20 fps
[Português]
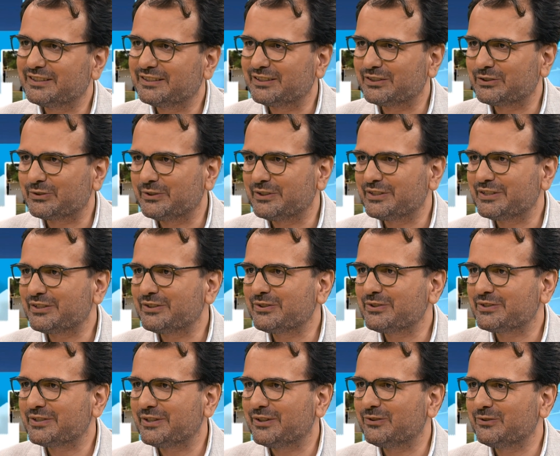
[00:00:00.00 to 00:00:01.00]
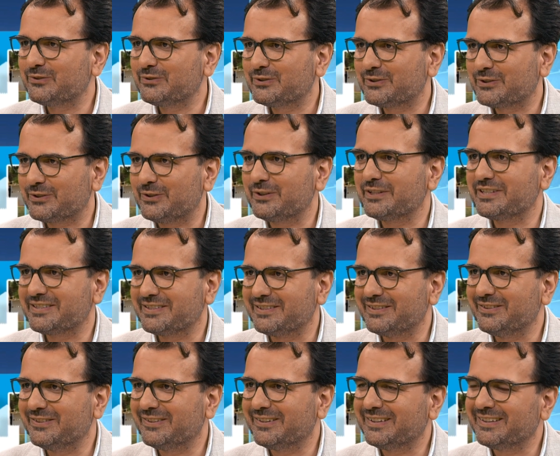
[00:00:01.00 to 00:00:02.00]
que as coisas não são só
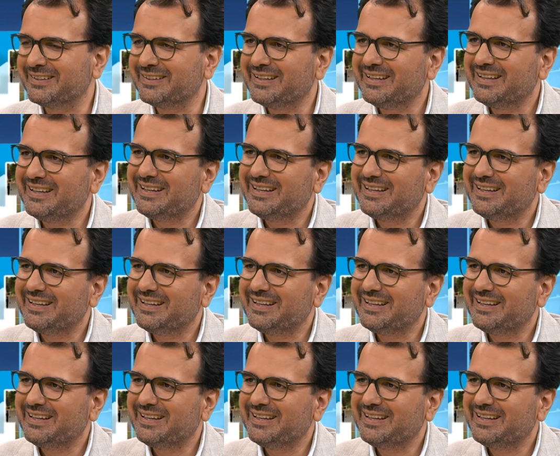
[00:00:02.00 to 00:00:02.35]
assim, não é?